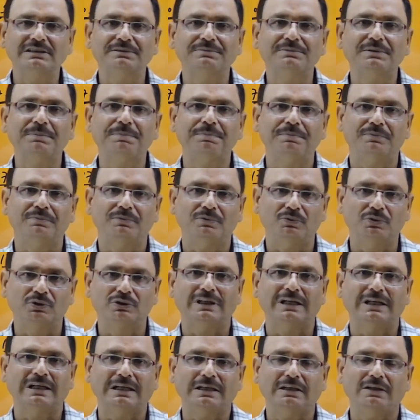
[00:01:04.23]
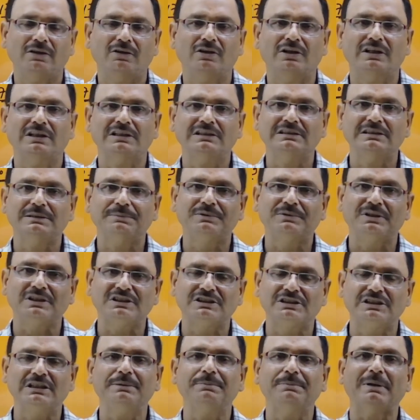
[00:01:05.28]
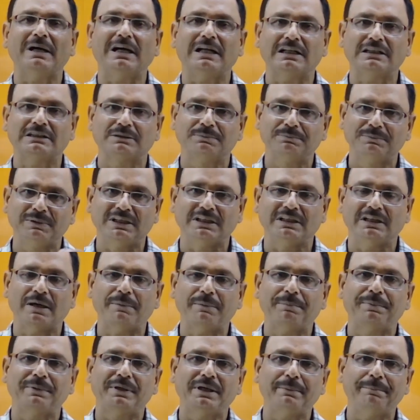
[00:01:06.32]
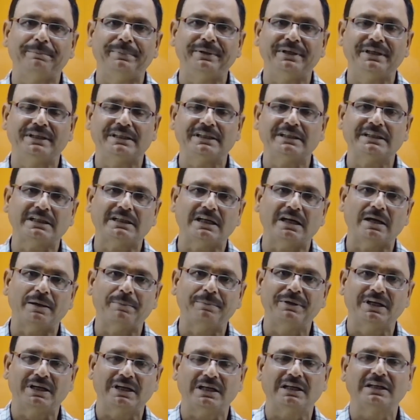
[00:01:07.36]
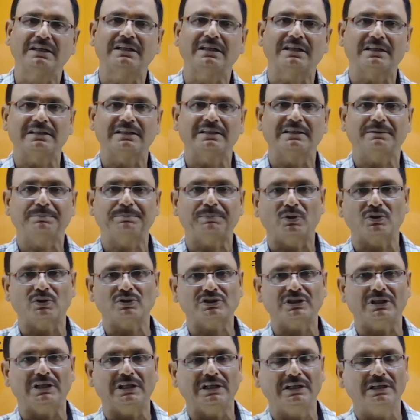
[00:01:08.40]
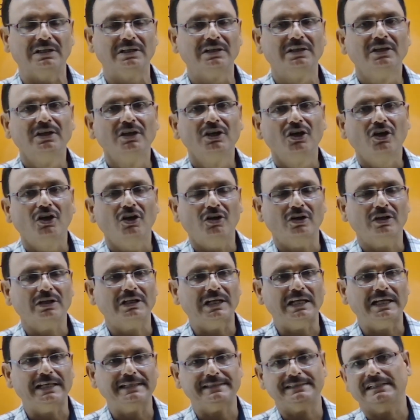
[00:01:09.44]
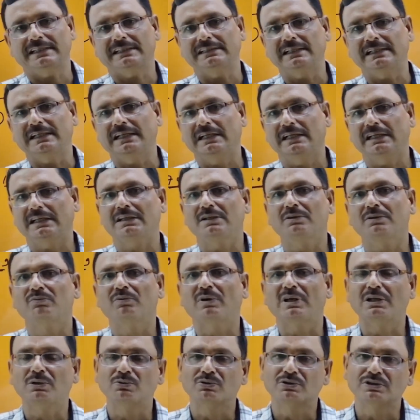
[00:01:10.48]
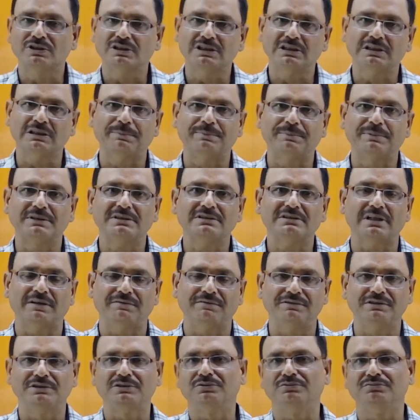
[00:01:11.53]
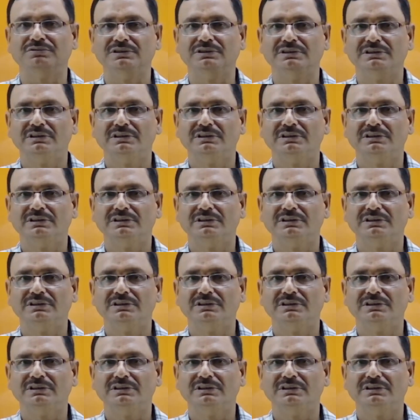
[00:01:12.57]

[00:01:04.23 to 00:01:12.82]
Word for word: जब होता है औरंगजेब दक्षिण भारत में अपने बेटे का अभियान करने पहुंचा और कहा जाता है कि वहीं उसकी कब्र साबित हुई